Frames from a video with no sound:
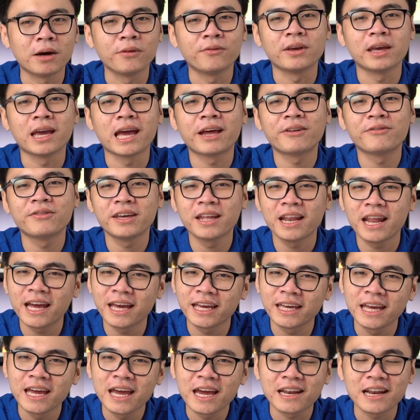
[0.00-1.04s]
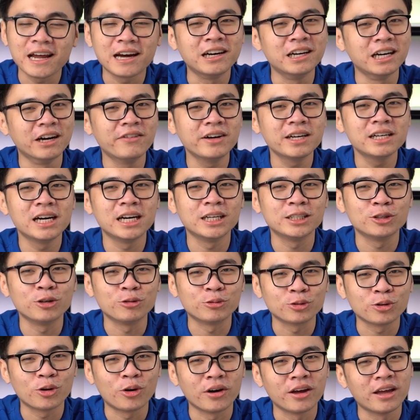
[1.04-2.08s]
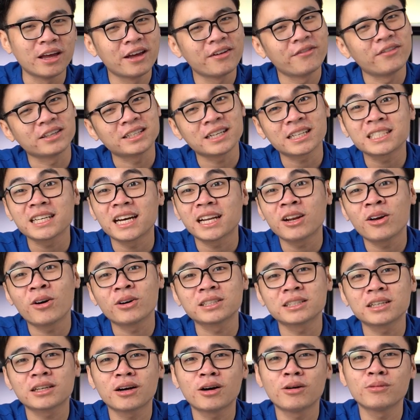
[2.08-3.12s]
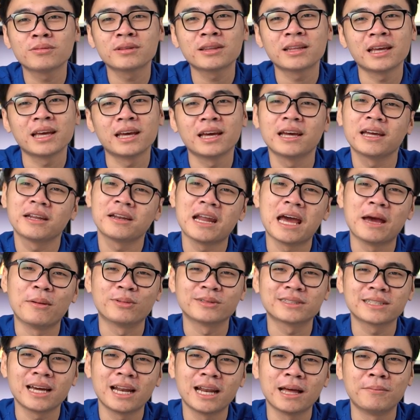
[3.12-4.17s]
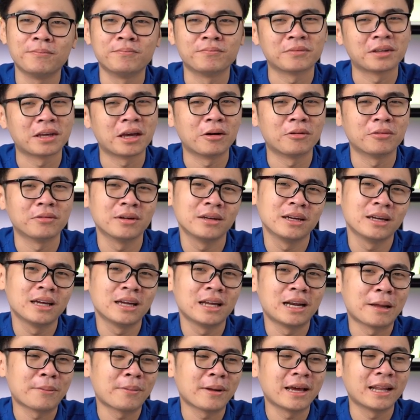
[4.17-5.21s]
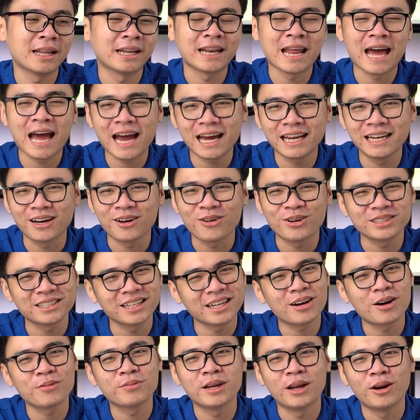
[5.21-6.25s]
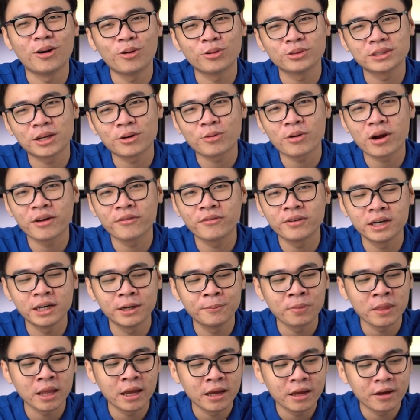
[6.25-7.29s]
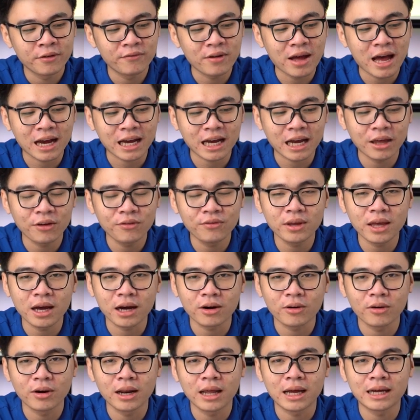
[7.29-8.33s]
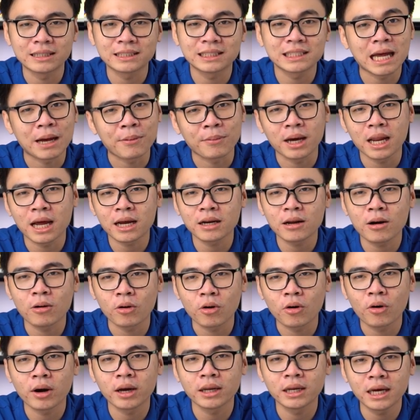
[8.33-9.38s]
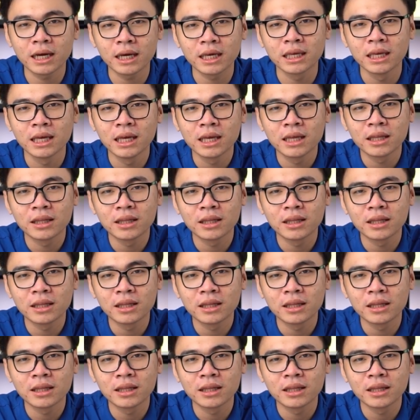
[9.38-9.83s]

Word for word: bởi vì Nvidia đã hứa với người dùng rồi và chắc chắn họ sẽ không thể để một sai lầm kiểu lặp lại lần hai được, họ sẽ không để lộ ra driver và cái việc gọi là giảm khả năng đào coi đây